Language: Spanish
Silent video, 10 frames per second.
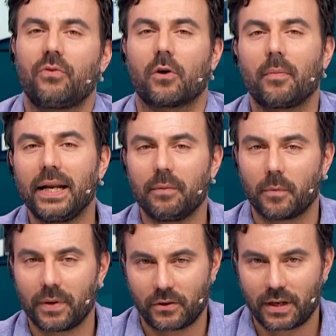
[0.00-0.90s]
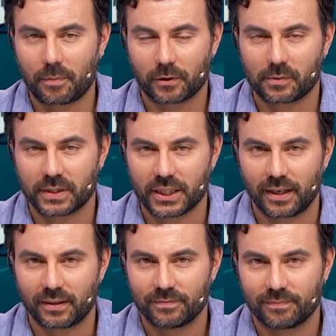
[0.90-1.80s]
Formales, es momento de la próxima
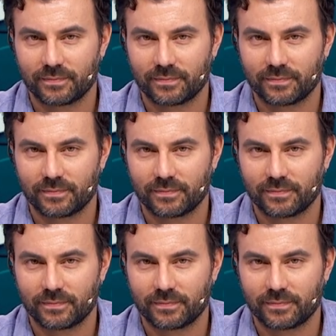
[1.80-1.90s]
charla.